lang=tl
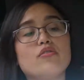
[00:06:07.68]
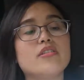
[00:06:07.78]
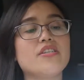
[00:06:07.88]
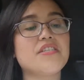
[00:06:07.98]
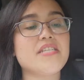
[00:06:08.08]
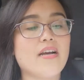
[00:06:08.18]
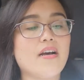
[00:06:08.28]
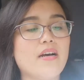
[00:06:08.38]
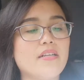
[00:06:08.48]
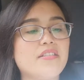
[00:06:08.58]
sa
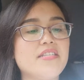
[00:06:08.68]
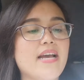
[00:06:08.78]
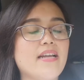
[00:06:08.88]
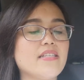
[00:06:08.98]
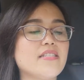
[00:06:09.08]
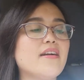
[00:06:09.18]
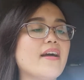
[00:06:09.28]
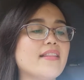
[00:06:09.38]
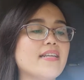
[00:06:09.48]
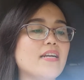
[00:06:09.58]
uh, Sienna's
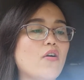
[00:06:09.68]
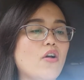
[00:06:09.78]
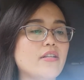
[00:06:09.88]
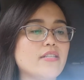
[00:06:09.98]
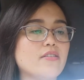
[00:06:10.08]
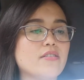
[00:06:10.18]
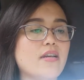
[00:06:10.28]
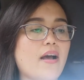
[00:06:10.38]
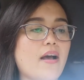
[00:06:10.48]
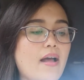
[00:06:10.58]
Gathering Hall dito
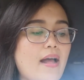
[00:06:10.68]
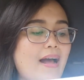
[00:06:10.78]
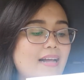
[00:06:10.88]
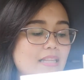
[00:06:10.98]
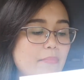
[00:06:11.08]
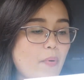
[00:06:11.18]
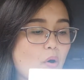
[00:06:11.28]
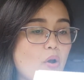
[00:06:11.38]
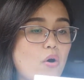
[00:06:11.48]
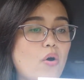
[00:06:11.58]
sa
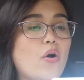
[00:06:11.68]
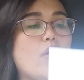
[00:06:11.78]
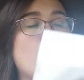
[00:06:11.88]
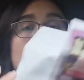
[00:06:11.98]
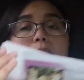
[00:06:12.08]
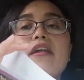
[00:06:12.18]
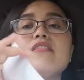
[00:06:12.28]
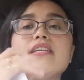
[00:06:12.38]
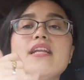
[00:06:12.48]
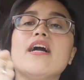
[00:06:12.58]
Antipolo.
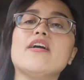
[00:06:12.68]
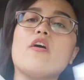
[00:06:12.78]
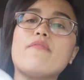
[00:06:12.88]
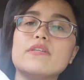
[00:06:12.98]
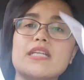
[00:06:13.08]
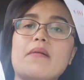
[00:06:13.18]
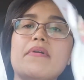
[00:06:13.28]
Meron silang inoffer sa